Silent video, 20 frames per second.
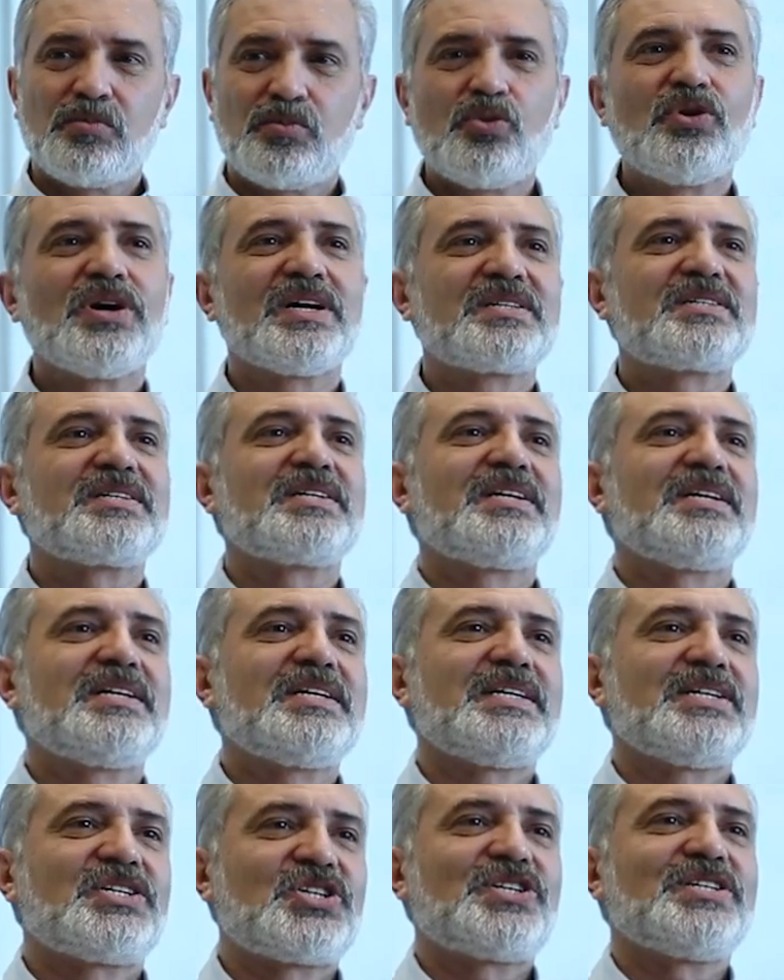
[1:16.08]
bu
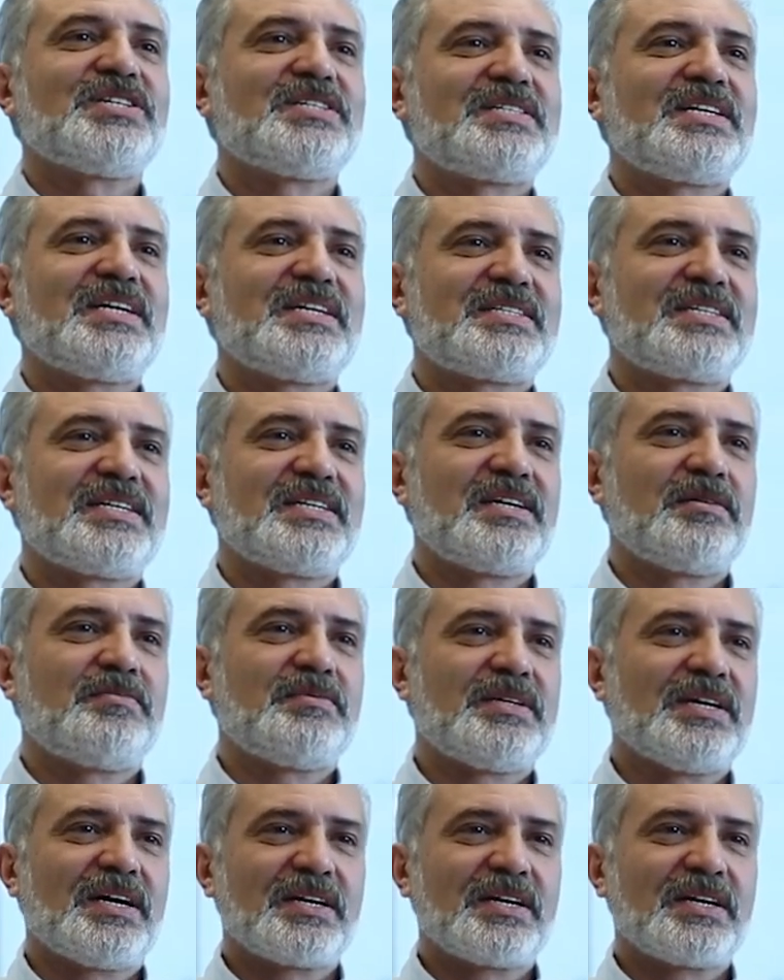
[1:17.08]
hazırlığı içinizde hissedebilin.